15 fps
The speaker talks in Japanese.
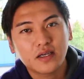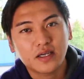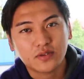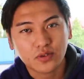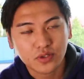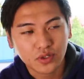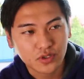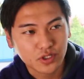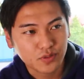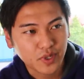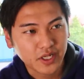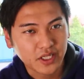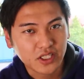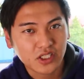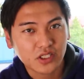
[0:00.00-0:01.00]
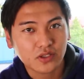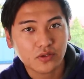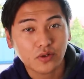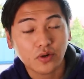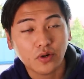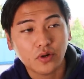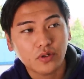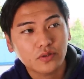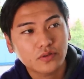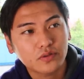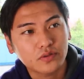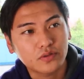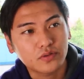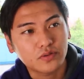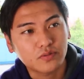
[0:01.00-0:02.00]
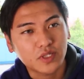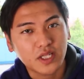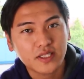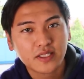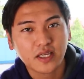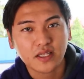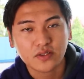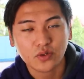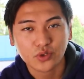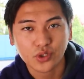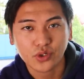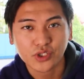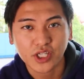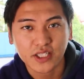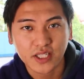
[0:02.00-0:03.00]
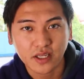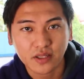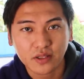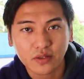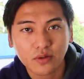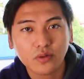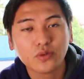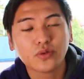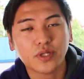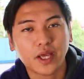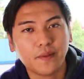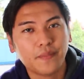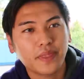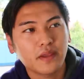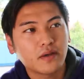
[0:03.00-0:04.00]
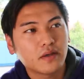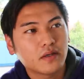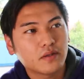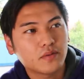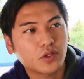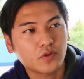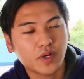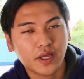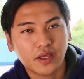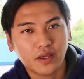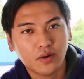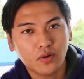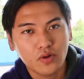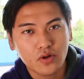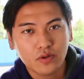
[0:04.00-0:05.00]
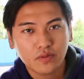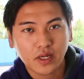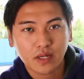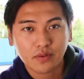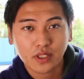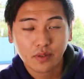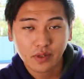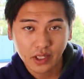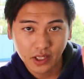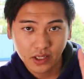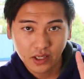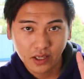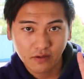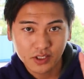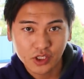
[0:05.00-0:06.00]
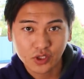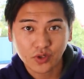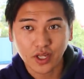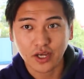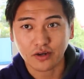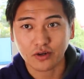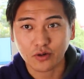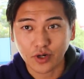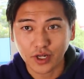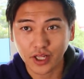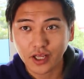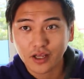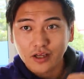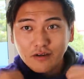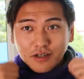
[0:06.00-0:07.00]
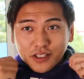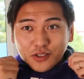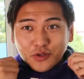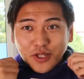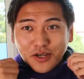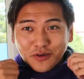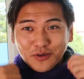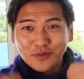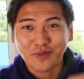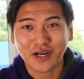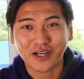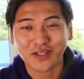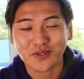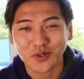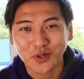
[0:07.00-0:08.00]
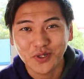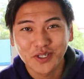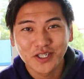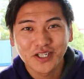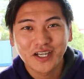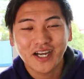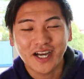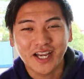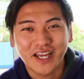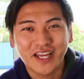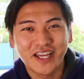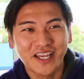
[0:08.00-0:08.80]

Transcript: 卒業する前にきちんと身につけて卒業しなさいっていうことで僕は英語を学ぶためにワシントン大学これねワシントン大学のパーカーですよはい